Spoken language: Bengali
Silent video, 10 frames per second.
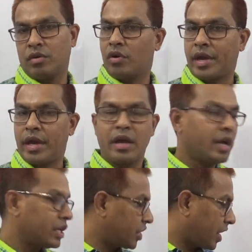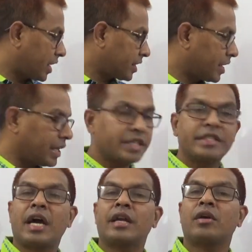ওকে সেক্ষেত্রে রেঞ্জ
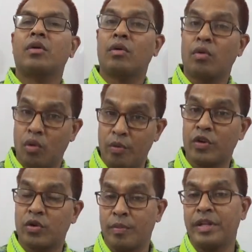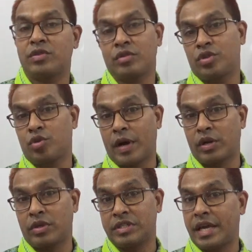আর কোনো ডোমেন যদি সমান
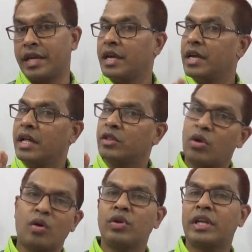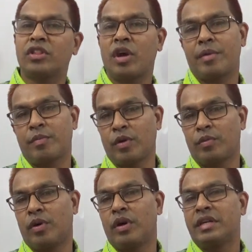হয়ে যায় তখন কিন্তু আমরা
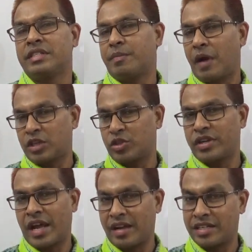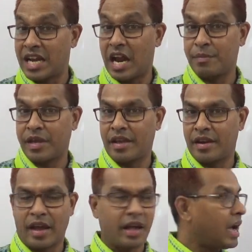বলবো যে ফাংশনটা সার্বিক
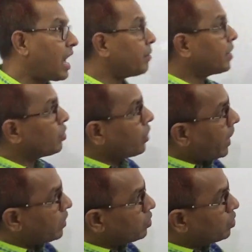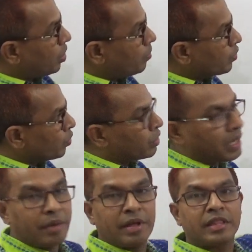কিনা আমি কিন্তু একদম রুট
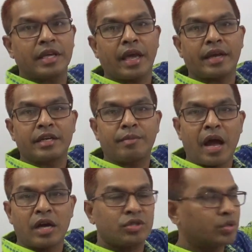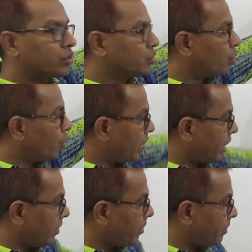লেভেল থেকে একটি ফাংশন ধরে
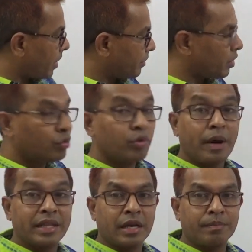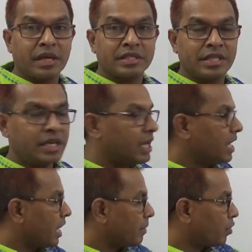কিভাবে আমি উপাদান পাচ্ছি
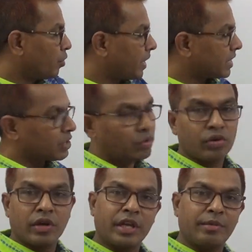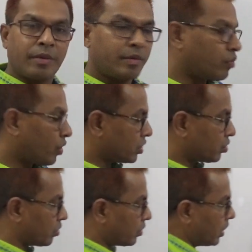এবং উপাদানগুলোকে কিভাবে প্রকাশ করব।